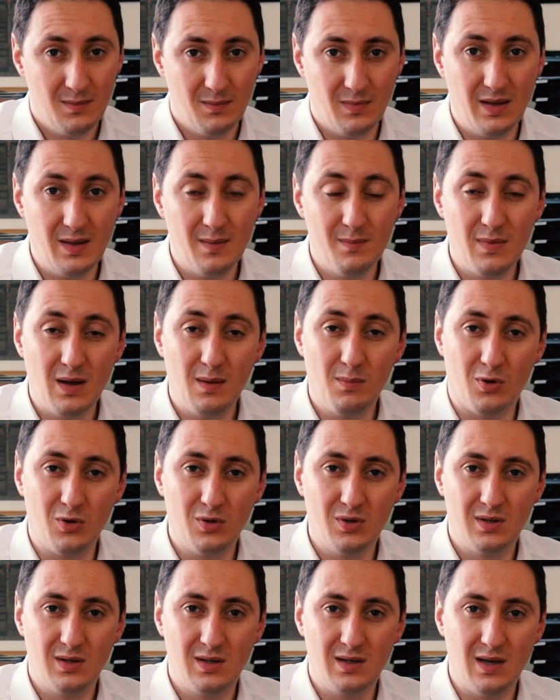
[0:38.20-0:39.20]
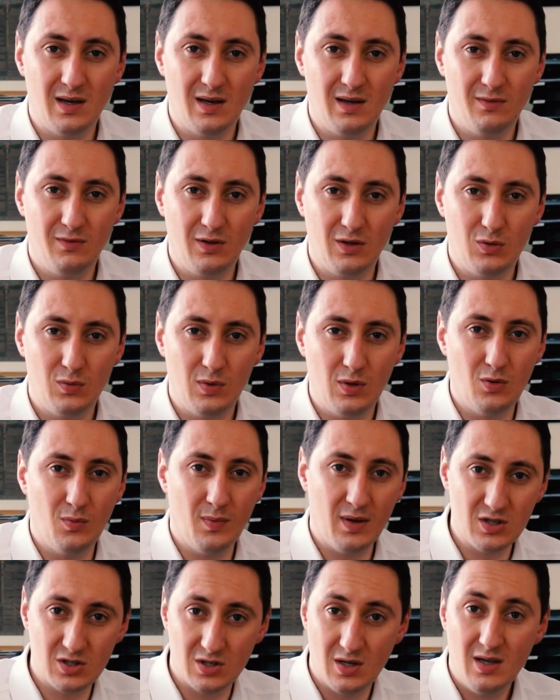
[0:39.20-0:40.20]
Madame Malbranc qui a effectué
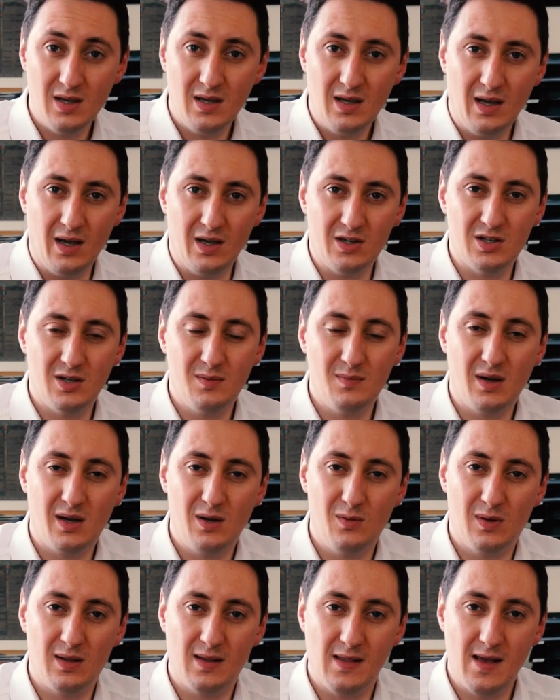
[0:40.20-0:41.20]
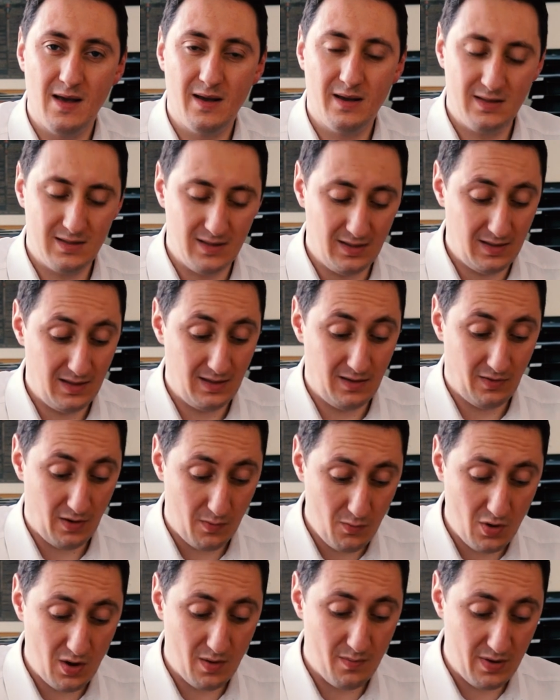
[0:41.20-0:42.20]
l'hommage à Jeanne-Marie Wattelard. Et c'était
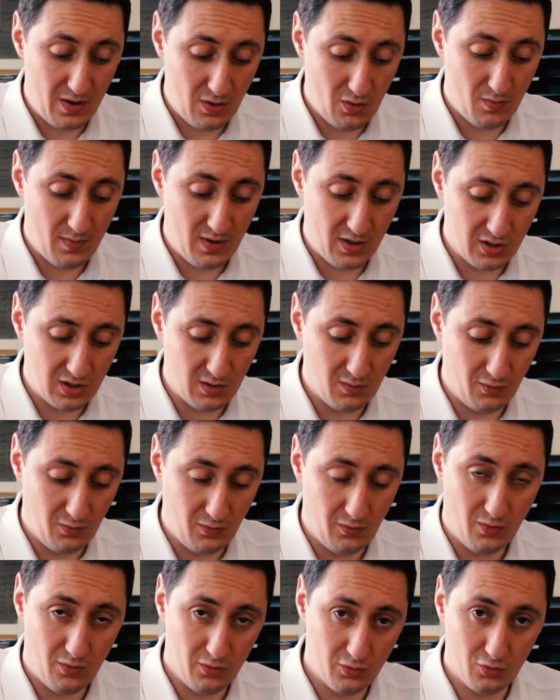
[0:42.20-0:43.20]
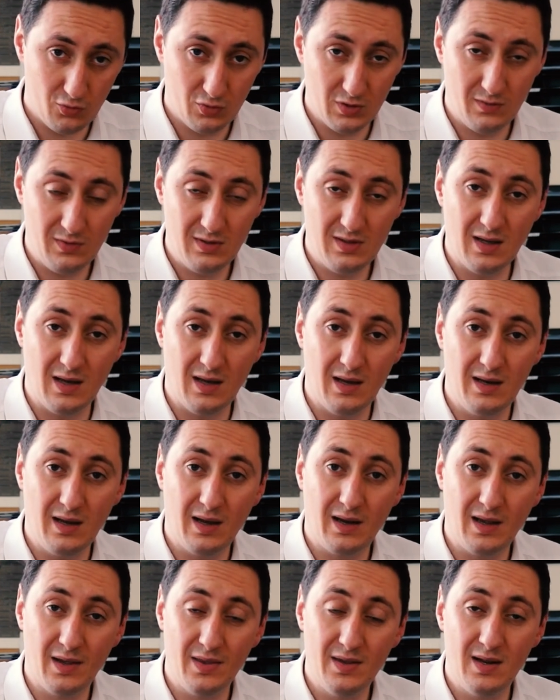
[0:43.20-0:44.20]
vraiment un bel hommage émouvant. Je vous invite à aller
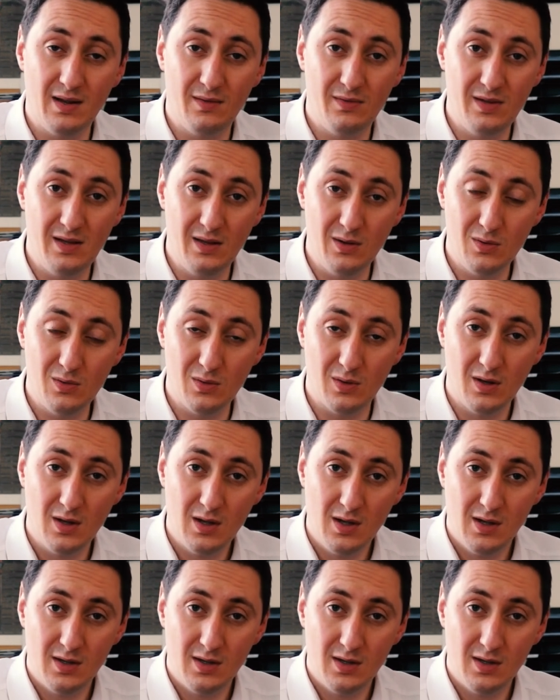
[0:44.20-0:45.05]
regarder la vidéo.